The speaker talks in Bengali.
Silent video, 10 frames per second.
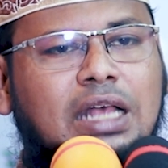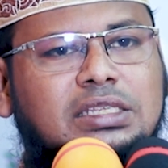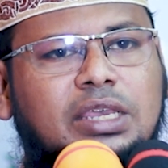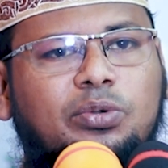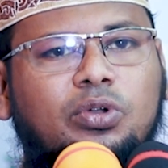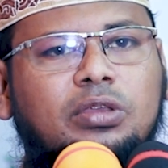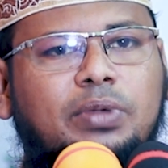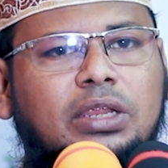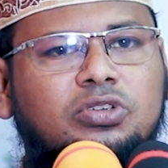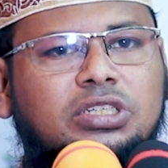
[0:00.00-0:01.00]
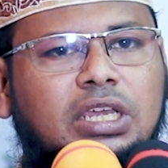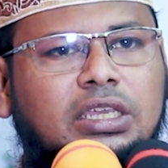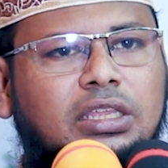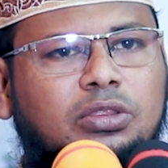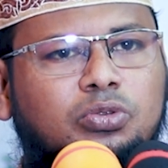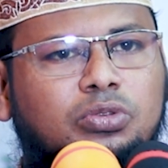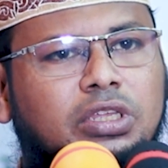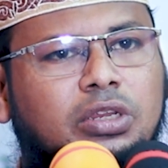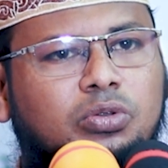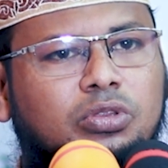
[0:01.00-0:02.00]
আজকে ওই মানুষটা কিন্তু
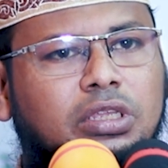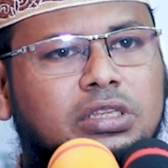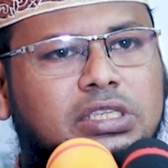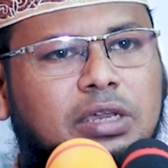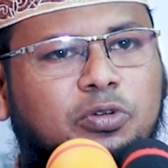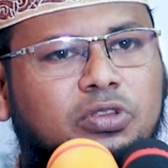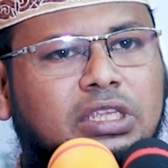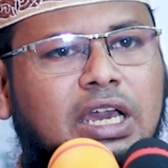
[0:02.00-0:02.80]
দীর্ঘদিন যাবৎ